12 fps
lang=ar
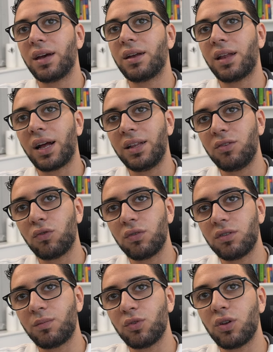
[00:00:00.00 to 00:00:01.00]
ان انا عندي
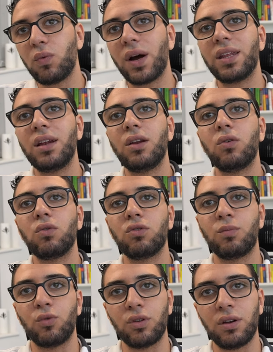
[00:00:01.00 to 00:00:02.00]
اولد موديل وهنقل
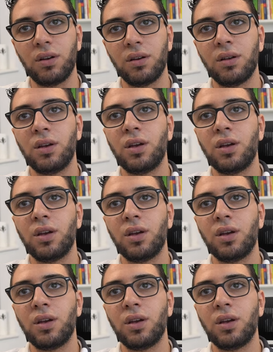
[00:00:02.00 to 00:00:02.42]
الاولد موديل